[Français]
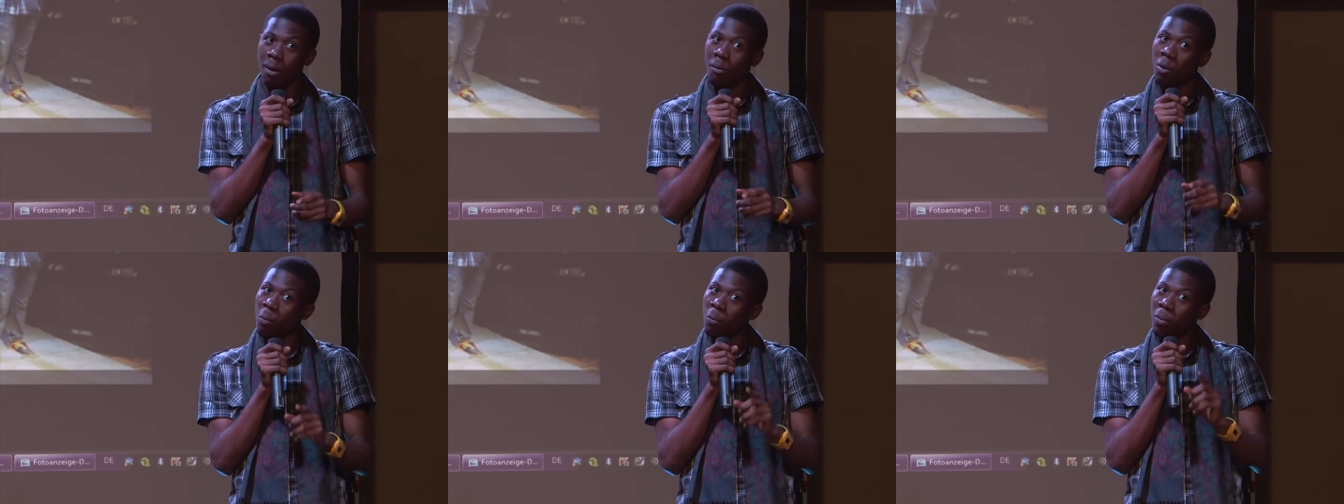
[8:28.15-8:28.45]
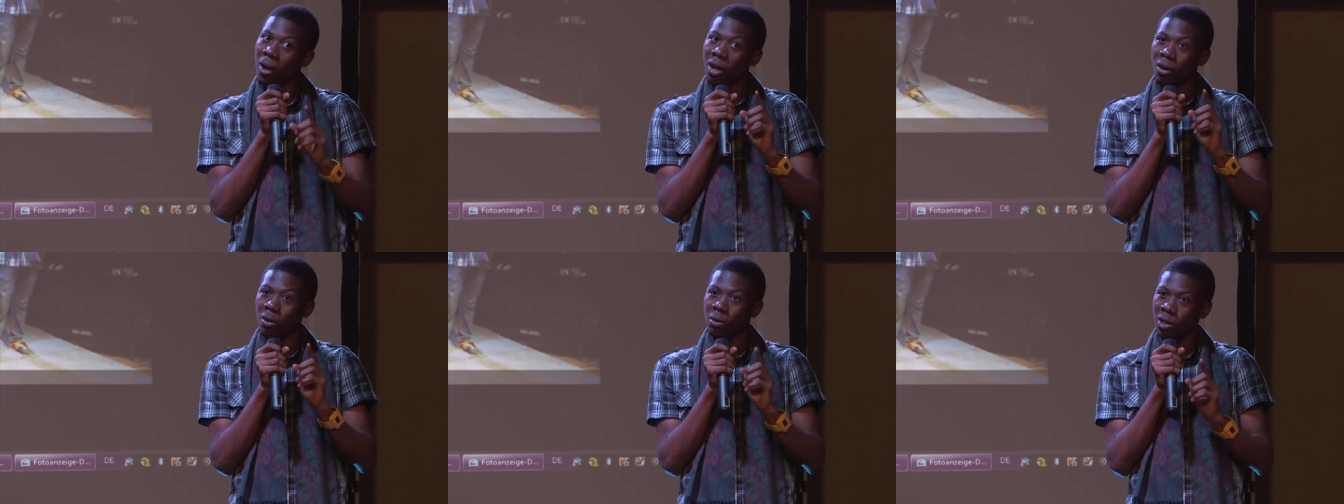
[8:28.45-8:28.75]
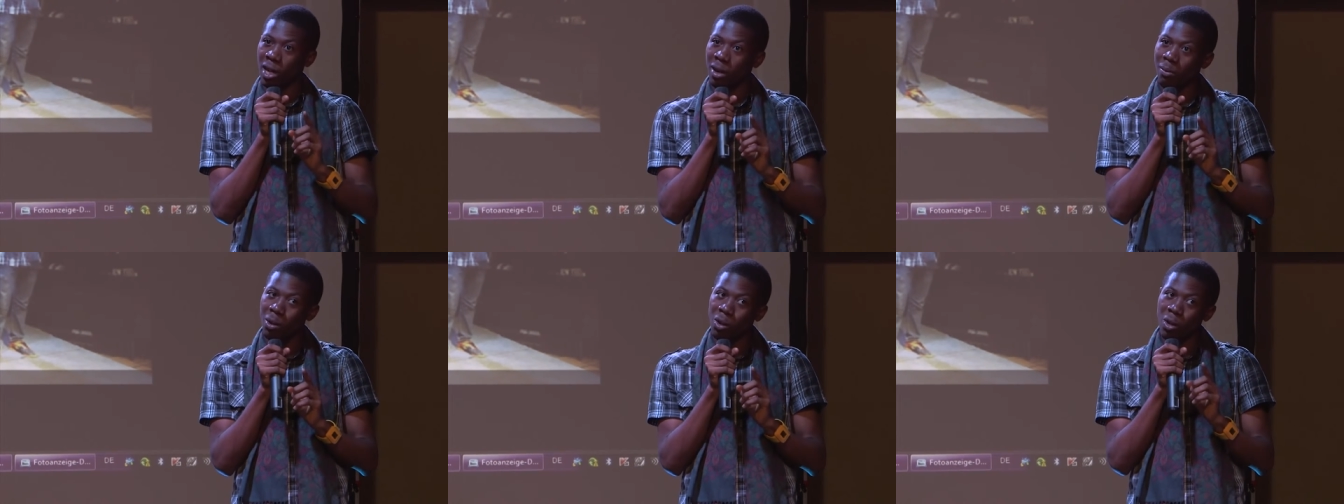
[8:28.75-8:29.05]
mon père
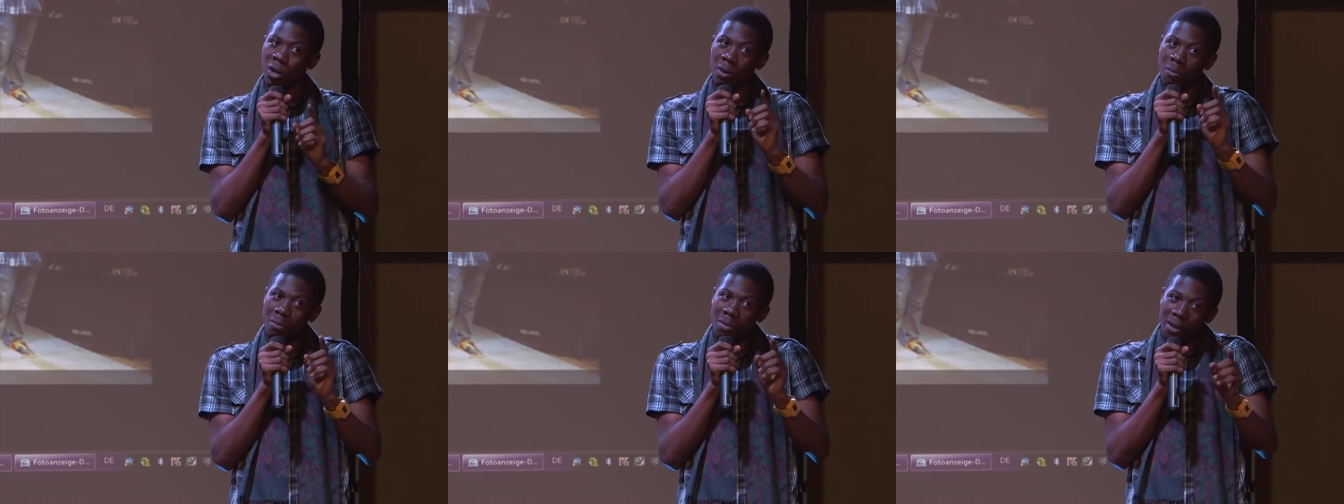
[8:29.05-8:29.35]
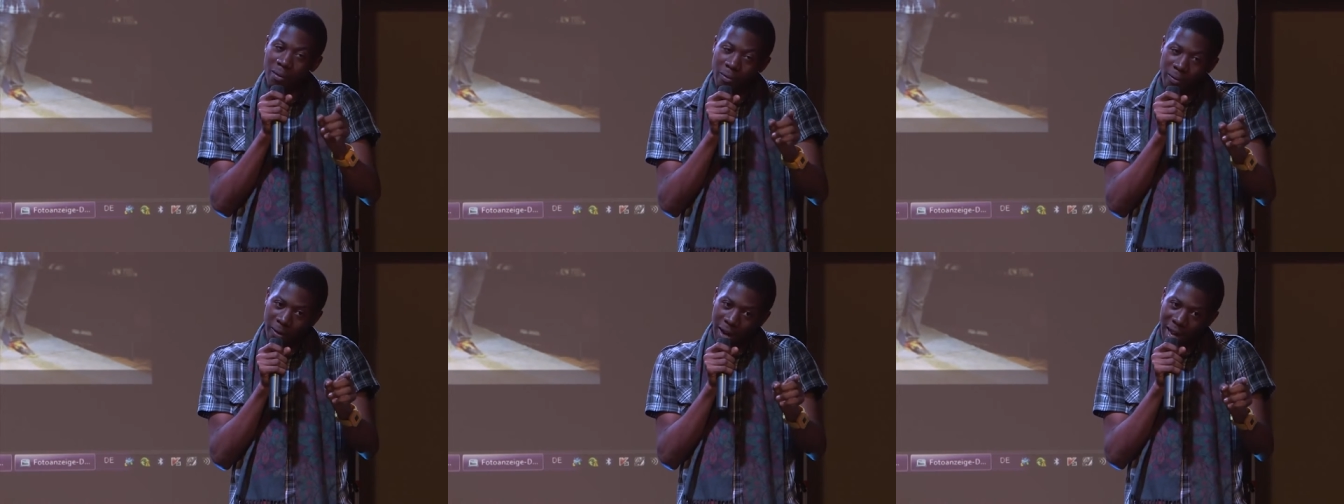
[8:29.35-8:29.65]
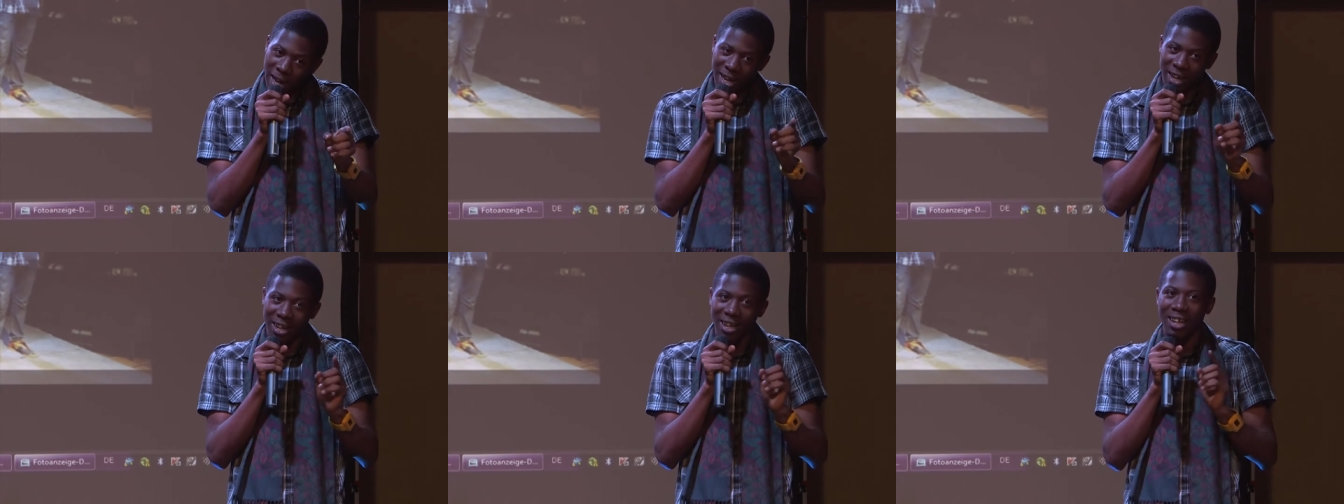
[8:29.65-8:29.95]
continue à me donner 1000
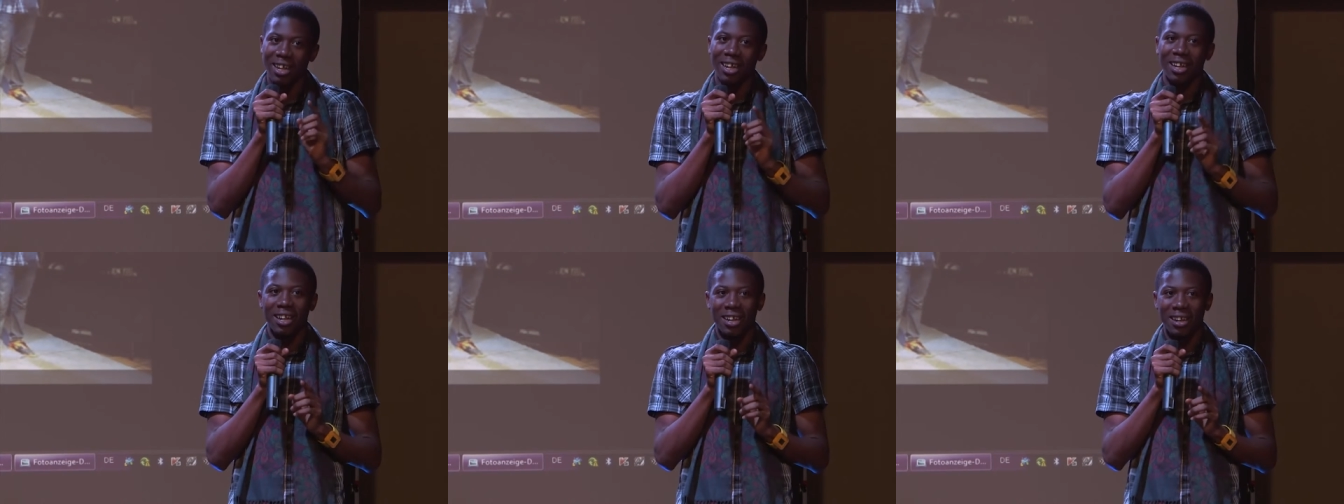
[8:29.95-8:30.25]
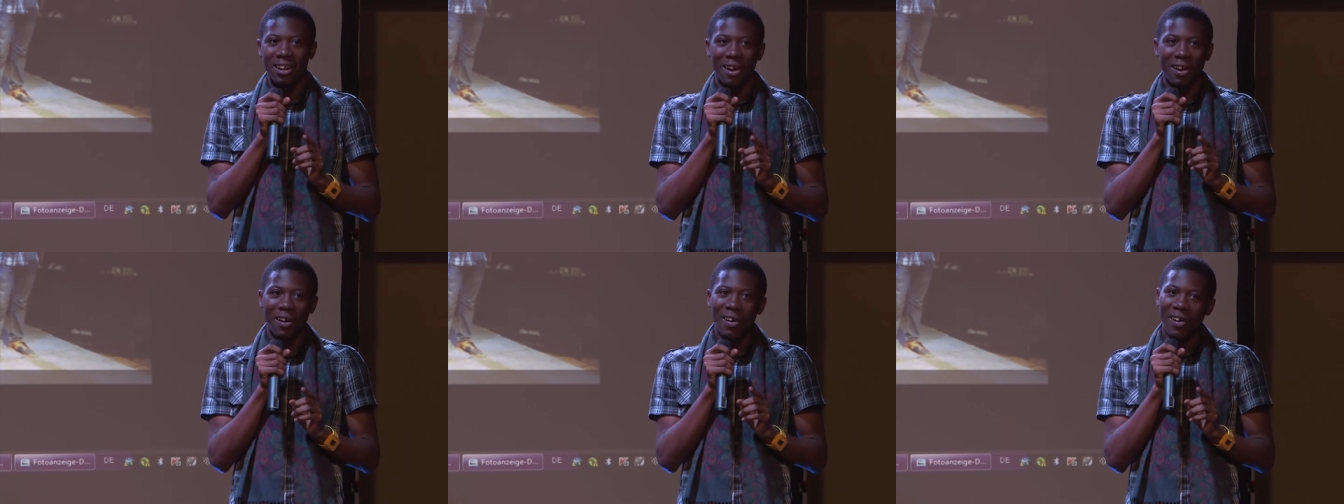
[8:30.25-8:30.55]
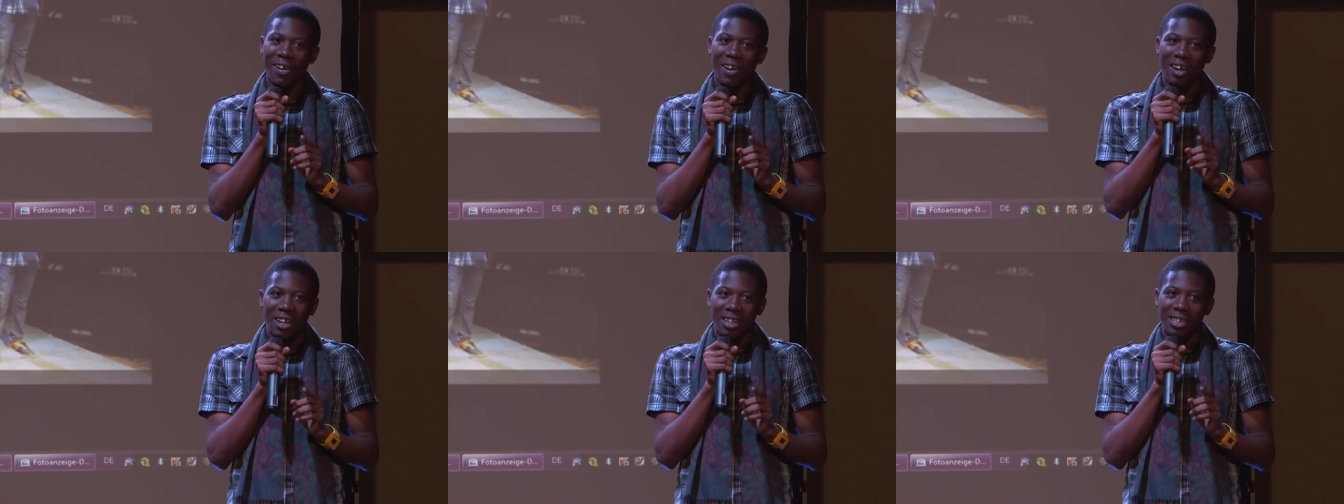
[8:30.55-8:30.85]
francs. Donc,
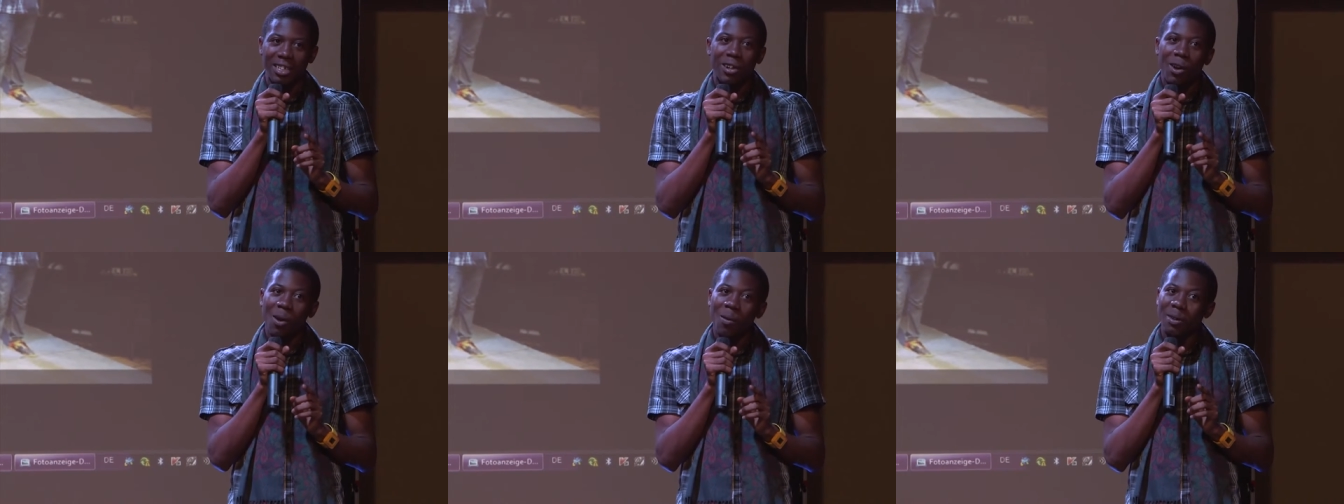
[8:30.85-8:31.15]
je...